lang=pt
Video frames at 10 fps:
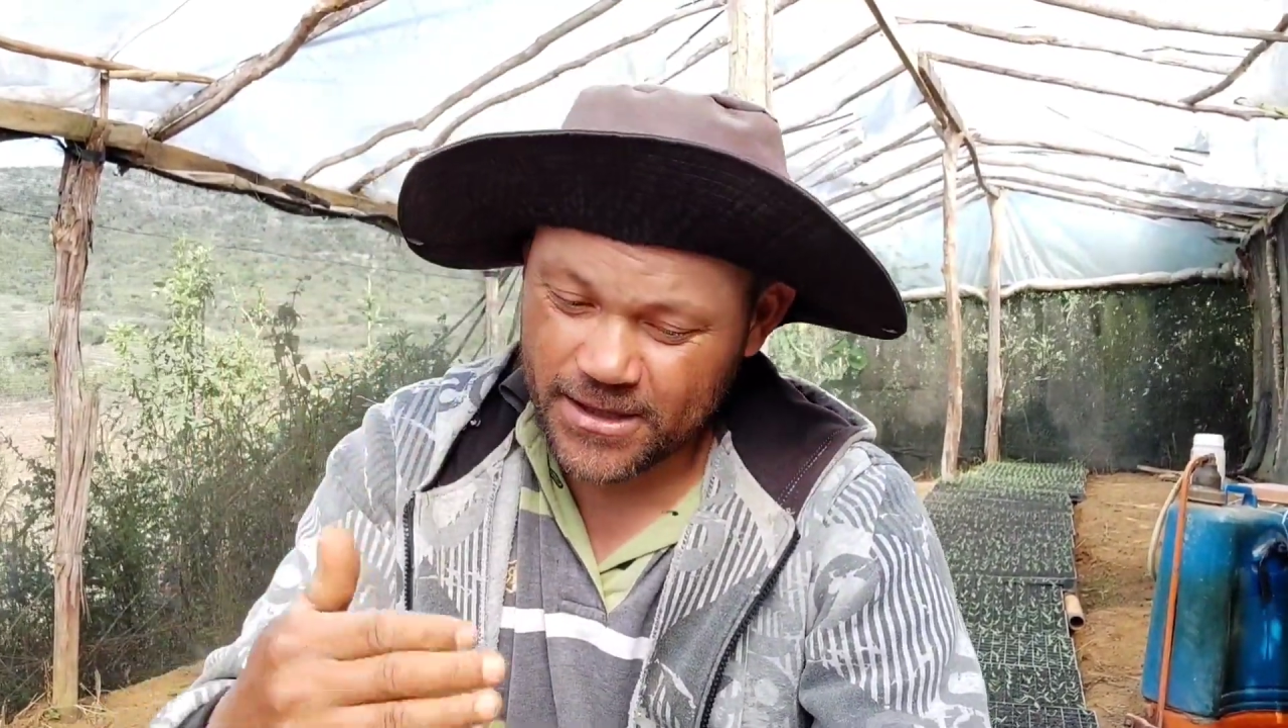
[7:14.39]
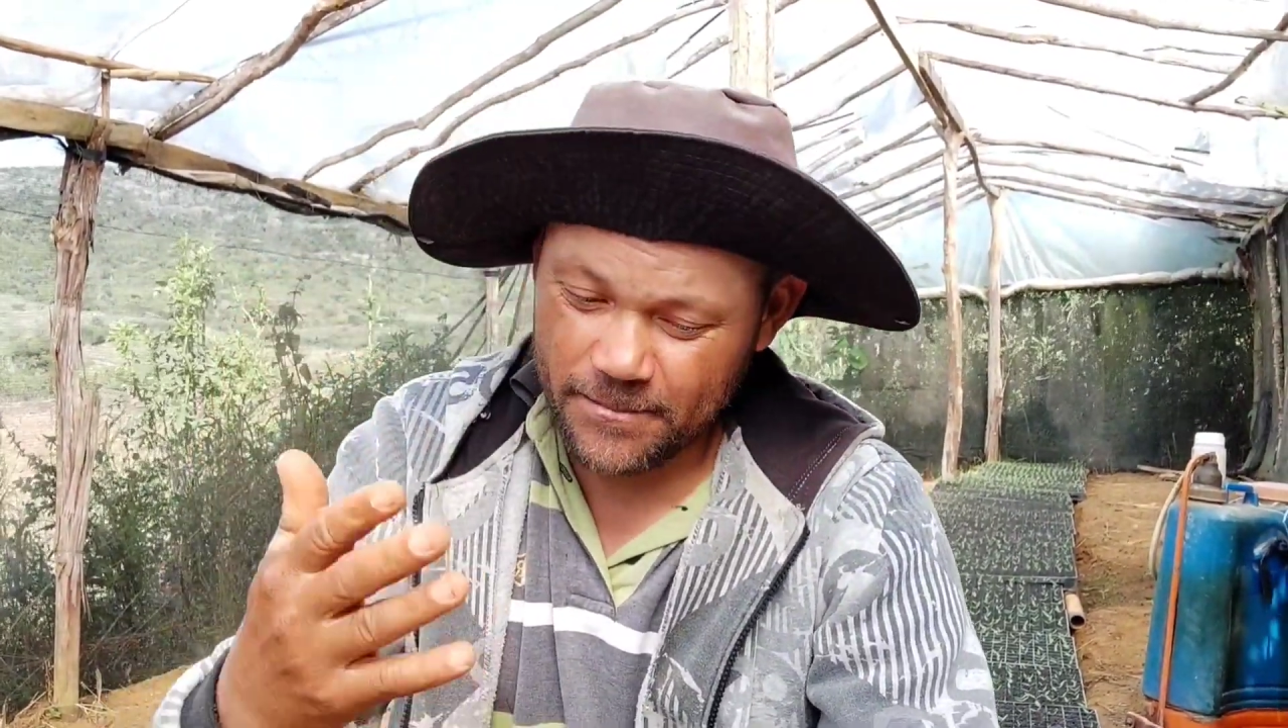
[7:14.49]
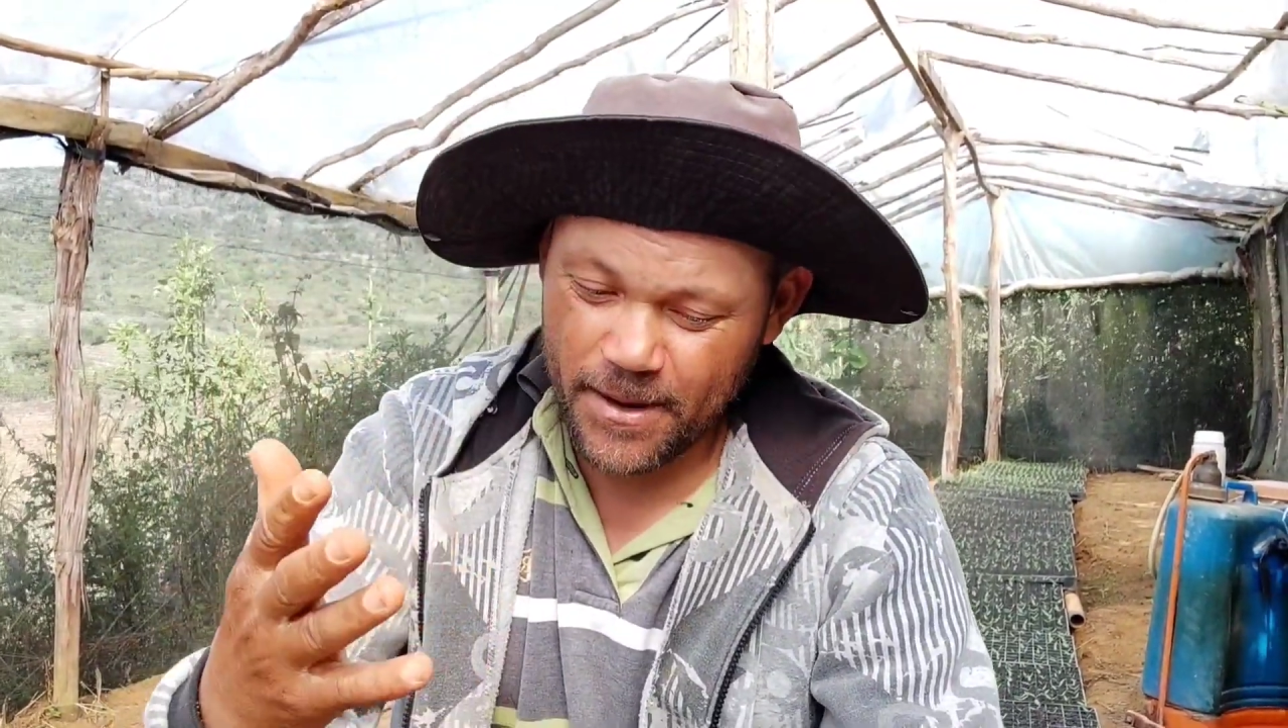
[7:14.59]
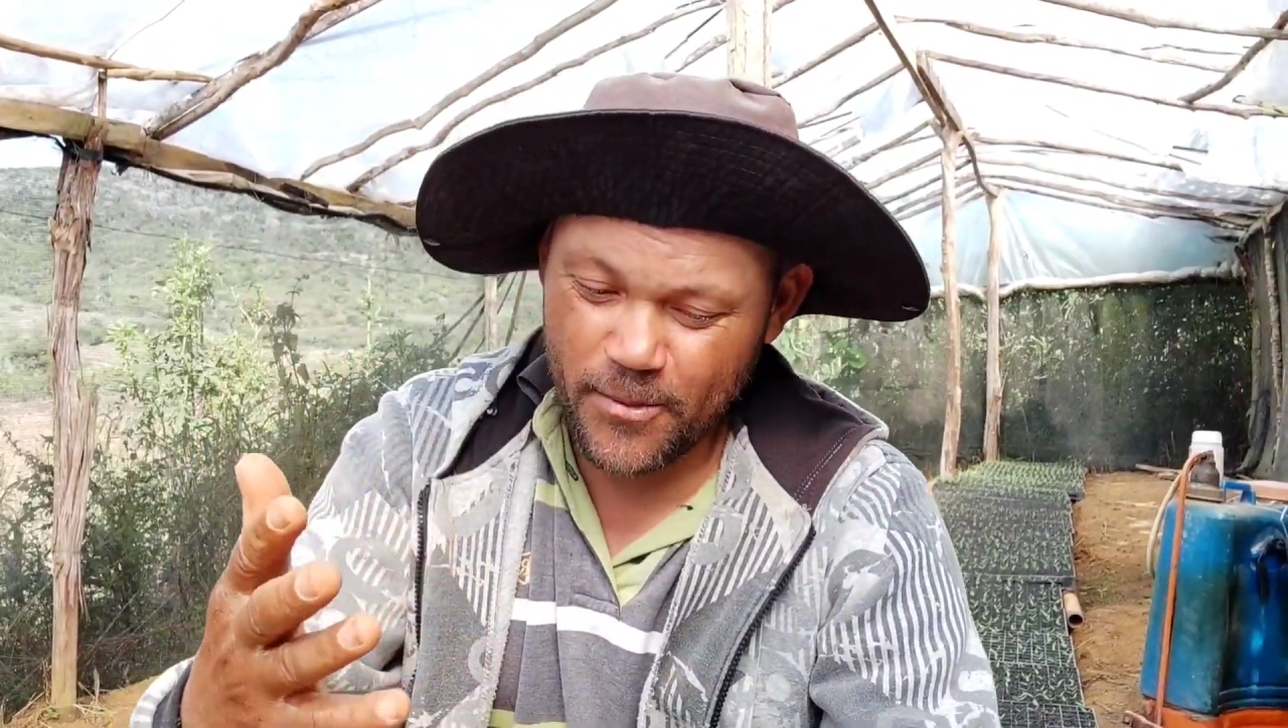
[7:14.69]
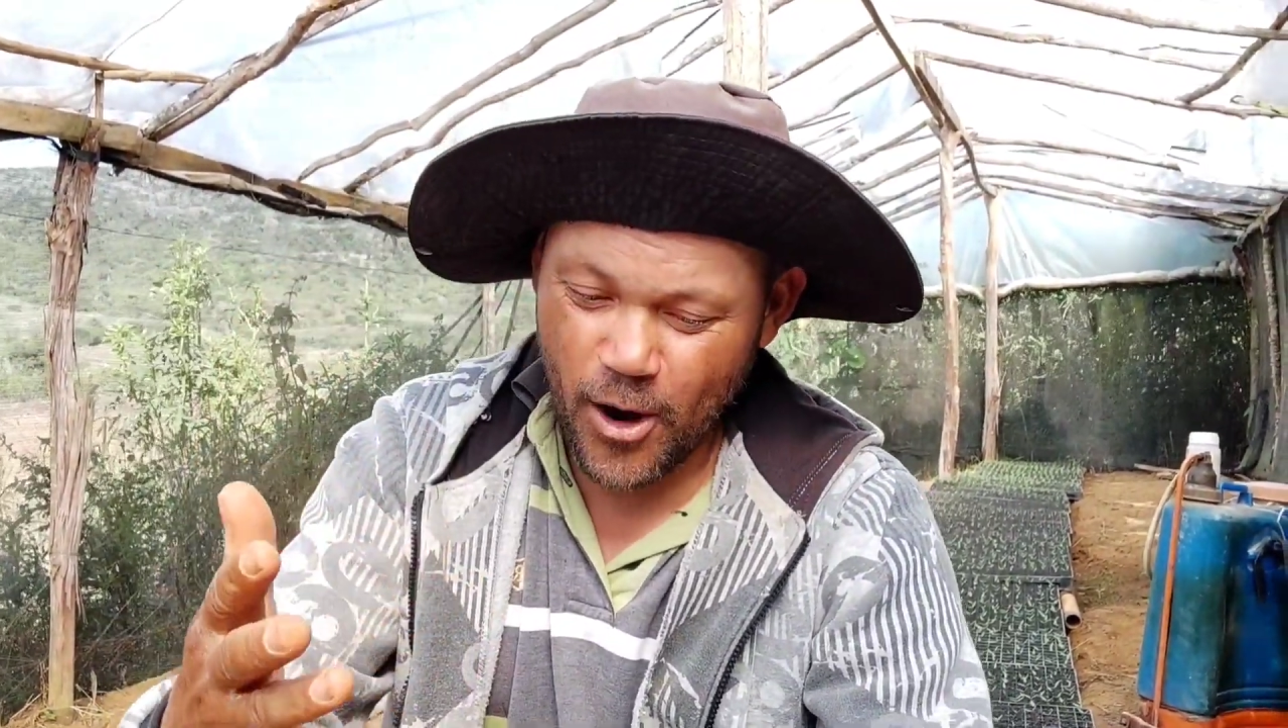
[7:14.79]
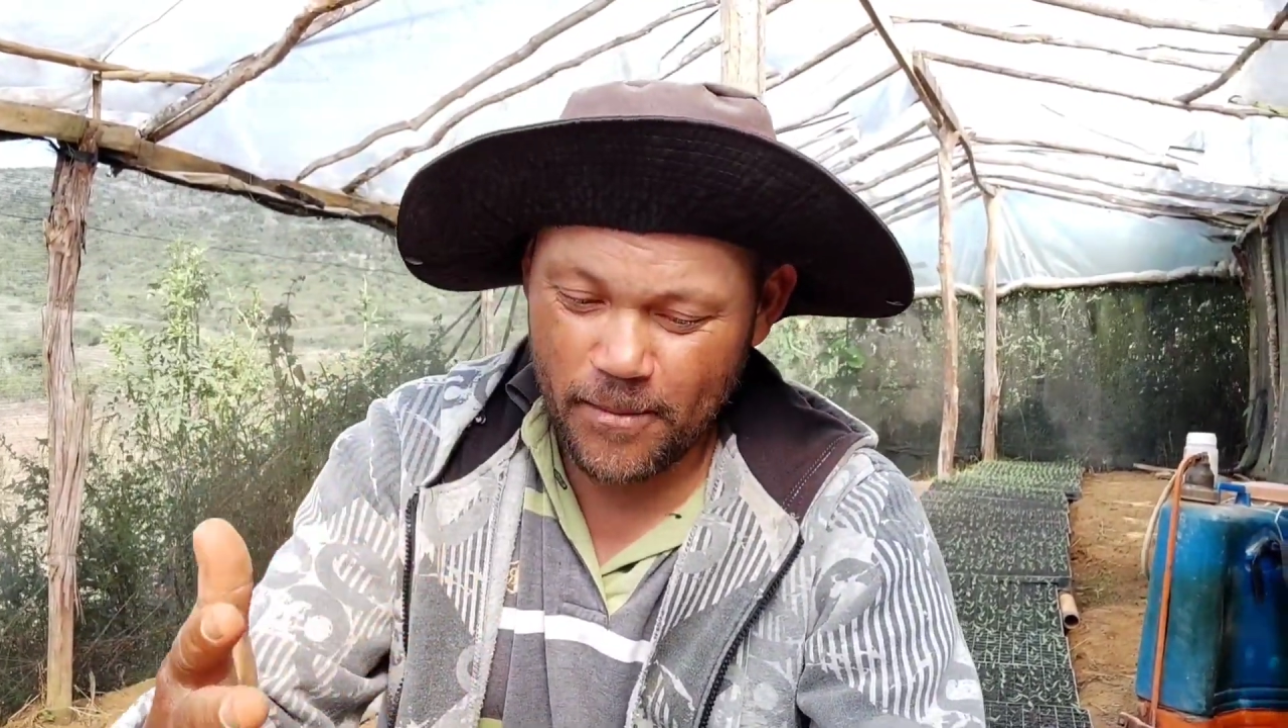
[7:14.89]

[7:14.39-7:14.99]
também meu